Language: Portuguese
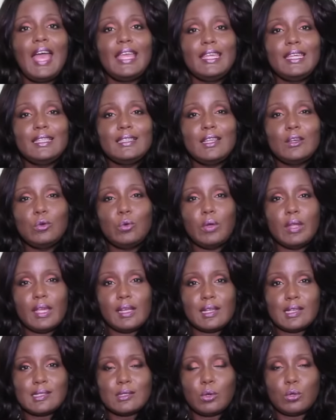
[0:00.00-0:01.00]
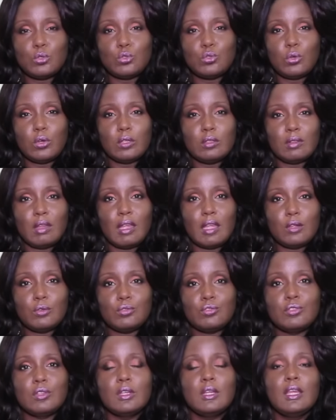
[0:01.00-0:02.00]
Ainda com relação aos
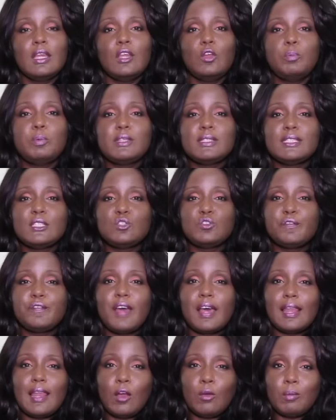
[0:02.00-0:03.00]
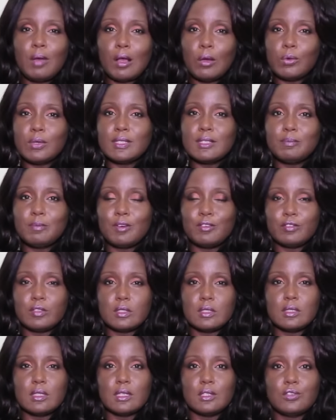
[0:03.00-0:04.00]
sorteios, eu preciso falar uma coisa para
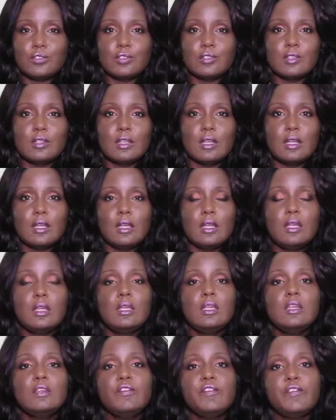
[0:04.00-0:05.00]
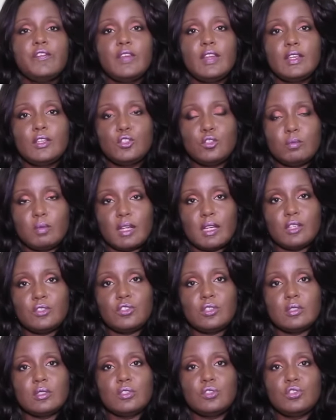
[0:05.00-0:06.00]
vocês.
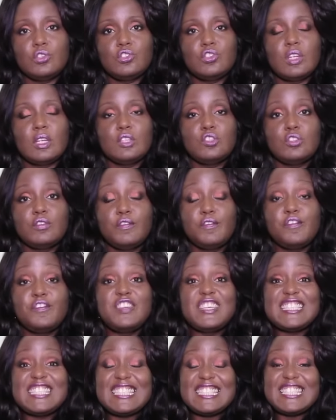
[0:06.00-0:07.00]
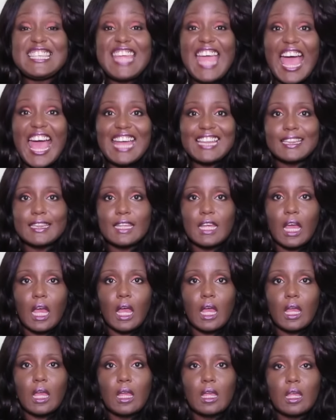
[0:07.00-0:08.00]
Infelizmente, existe gente
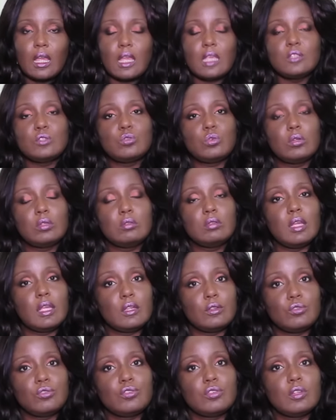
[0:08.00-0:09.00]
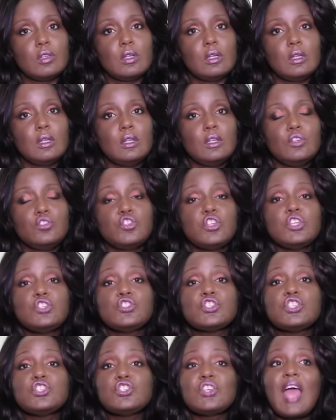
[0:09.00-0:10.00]
viciada em sorteios.
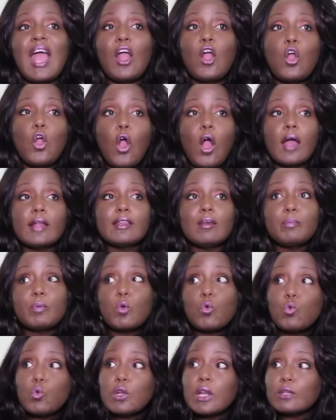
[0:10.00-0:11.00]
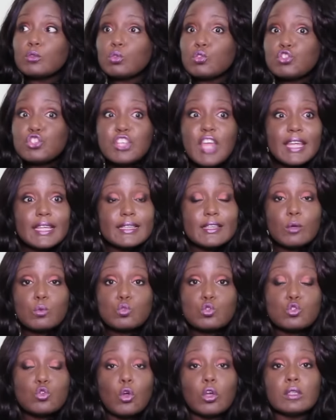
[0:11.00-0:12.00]
Gente que já acorda procurando onde é que tem
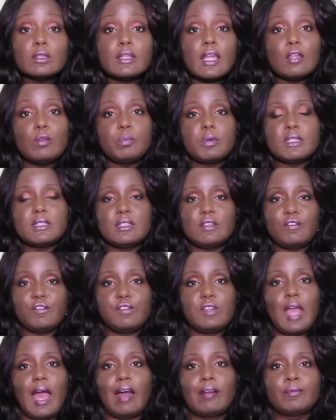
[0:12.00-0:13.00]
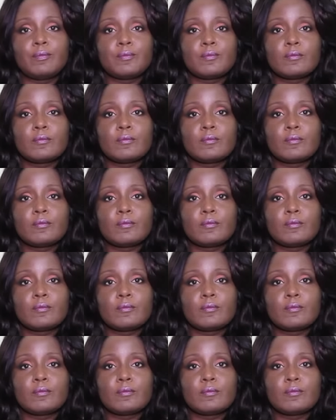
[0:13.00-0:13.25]
um sorteio para se enfiar.